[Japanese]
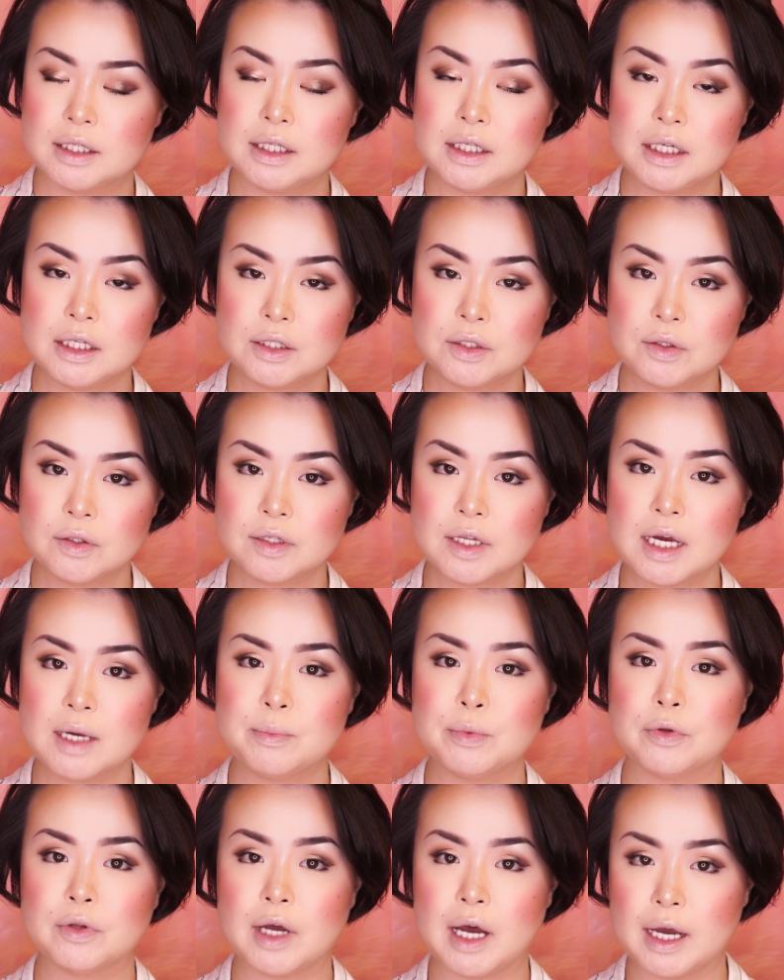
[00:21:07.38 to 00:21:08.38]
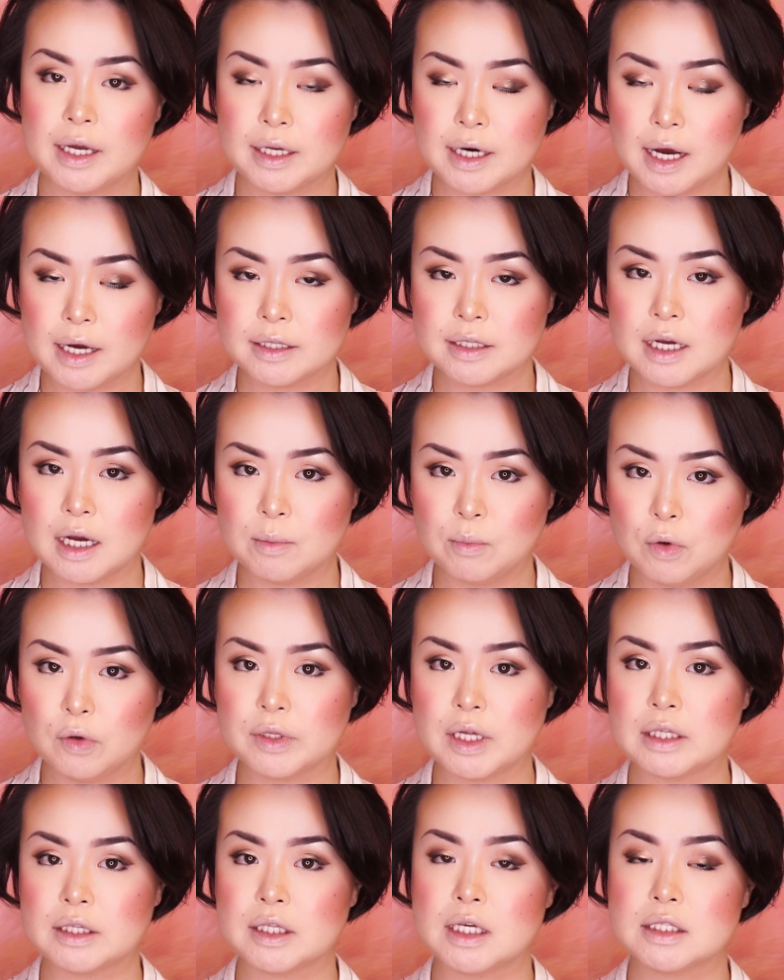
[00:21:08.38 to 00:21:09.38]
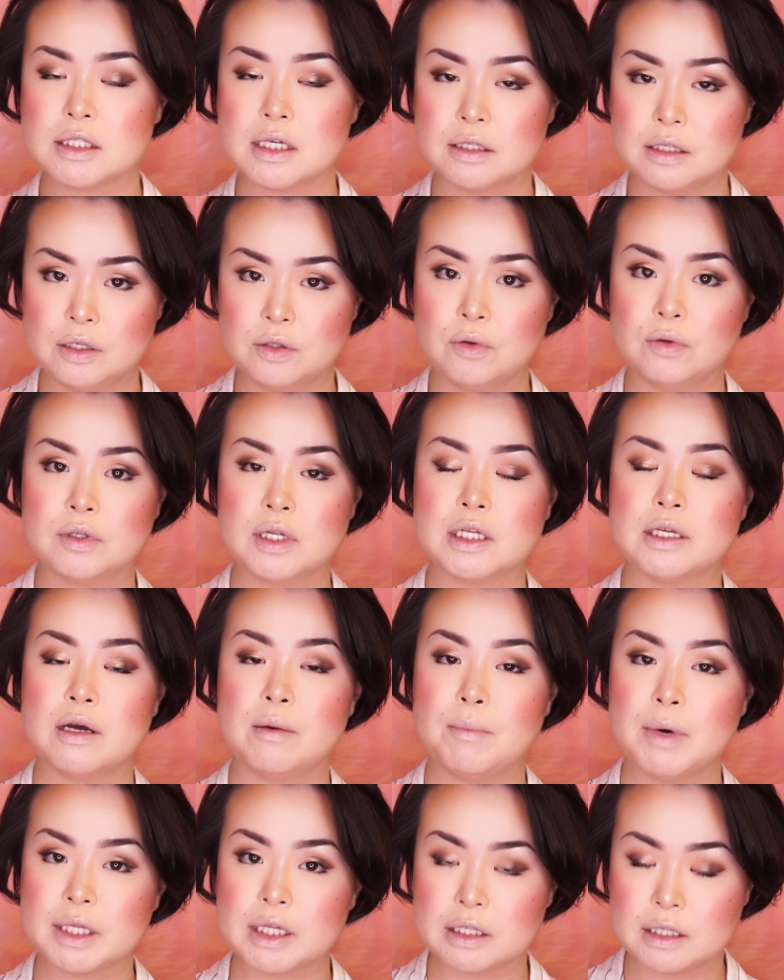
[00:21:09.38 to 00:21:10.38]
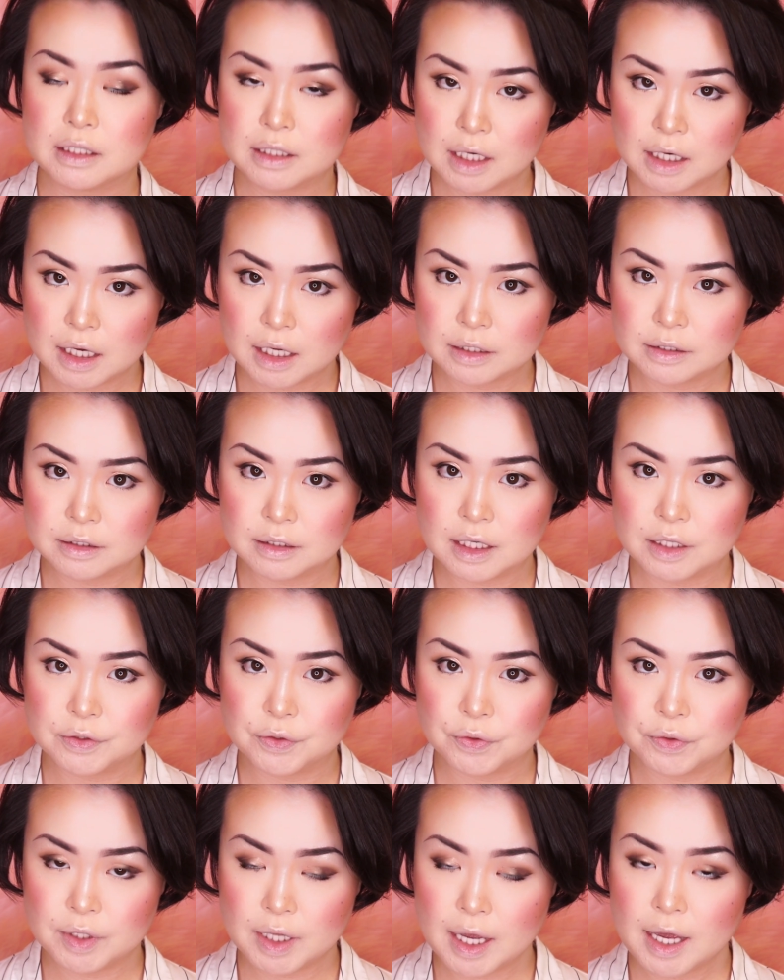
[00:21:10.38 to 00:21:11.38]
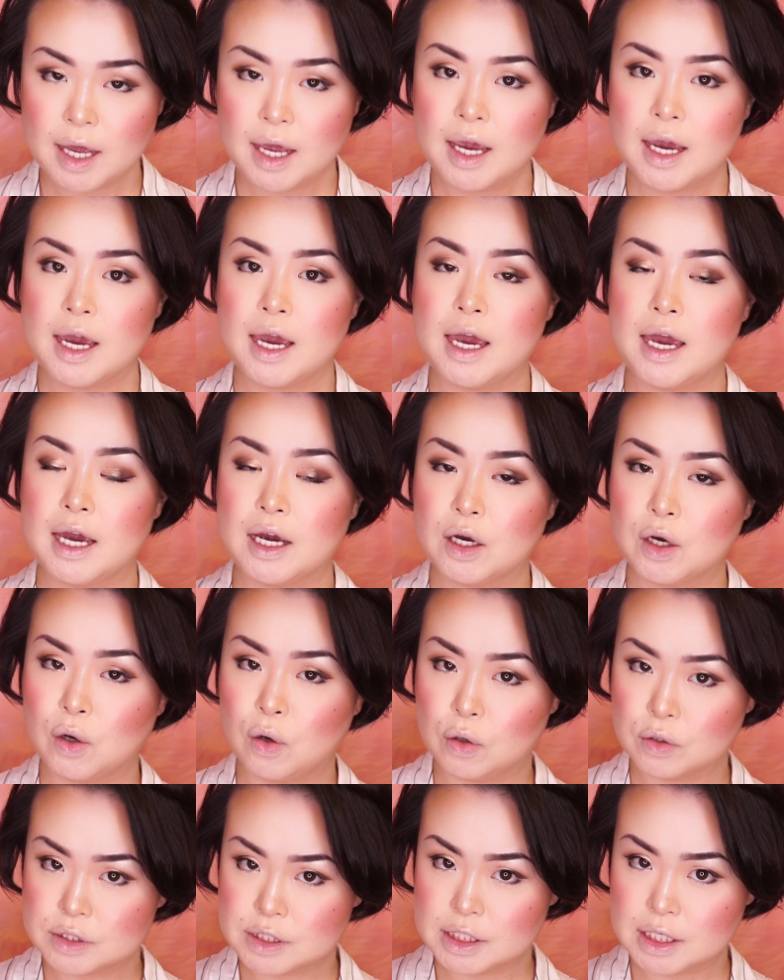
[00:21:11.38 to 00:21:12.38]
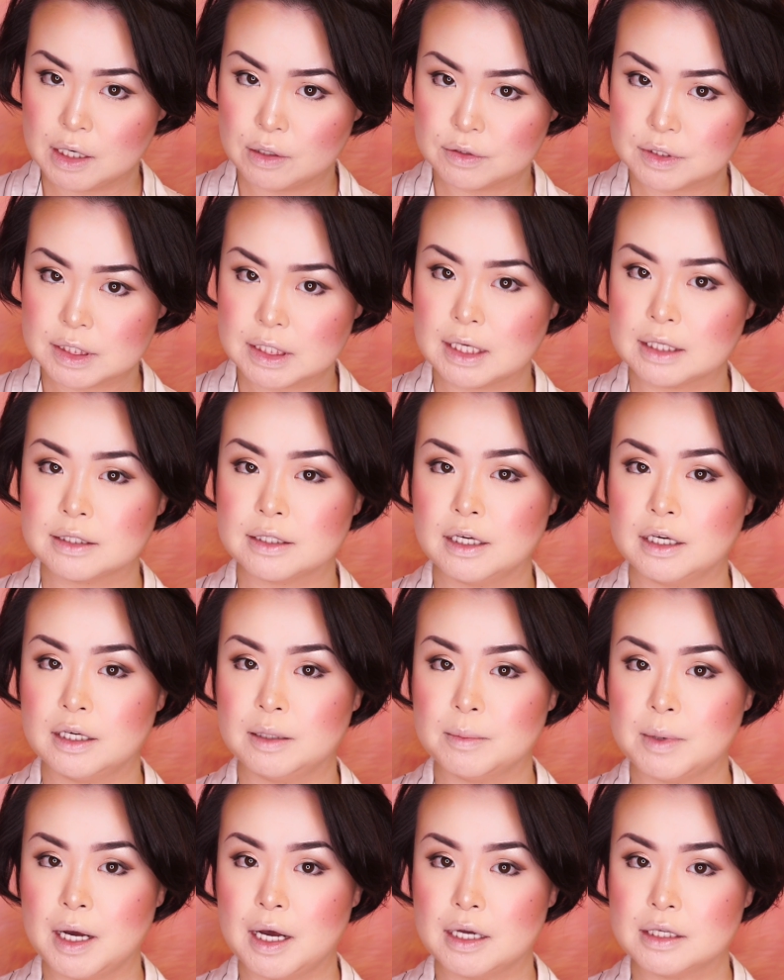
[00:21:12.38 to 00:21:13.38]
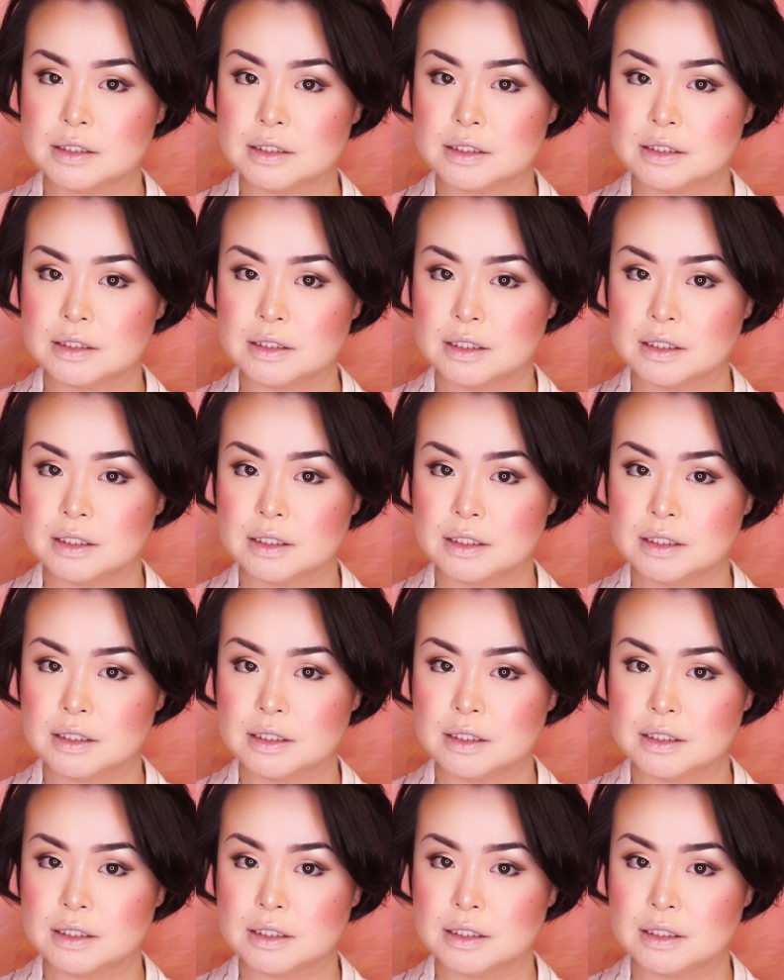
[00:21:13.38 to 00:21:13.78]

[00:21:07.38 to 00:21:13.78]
リキッドタイプのアイライナーもナタシャ・ディノーナにはまだねなかったので、えー、こちらを使っていきます